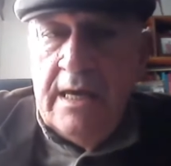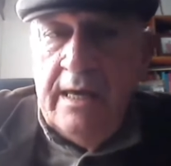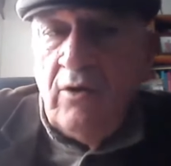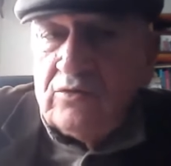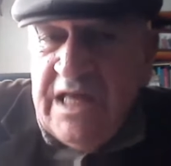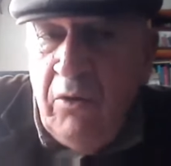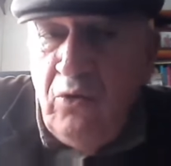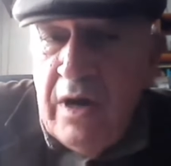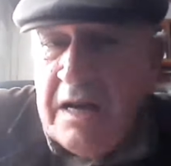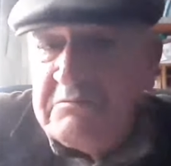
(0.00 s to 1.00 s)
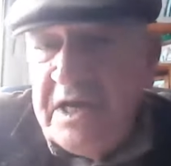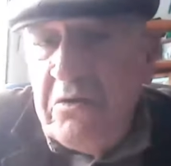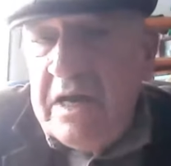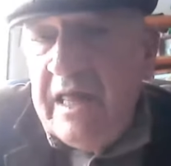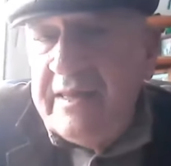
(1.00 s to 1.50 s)
En octavo lugar,
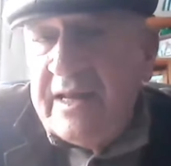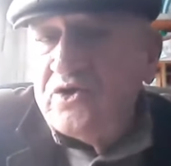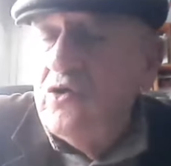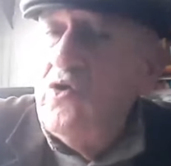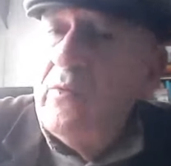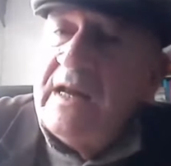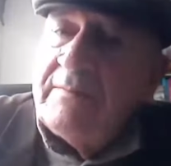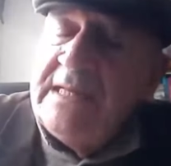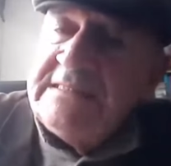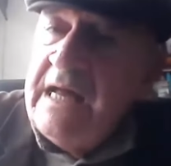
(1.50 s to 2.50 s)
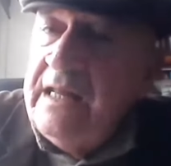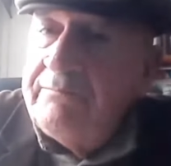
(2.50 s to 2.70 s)
creo que la dirección gubernamental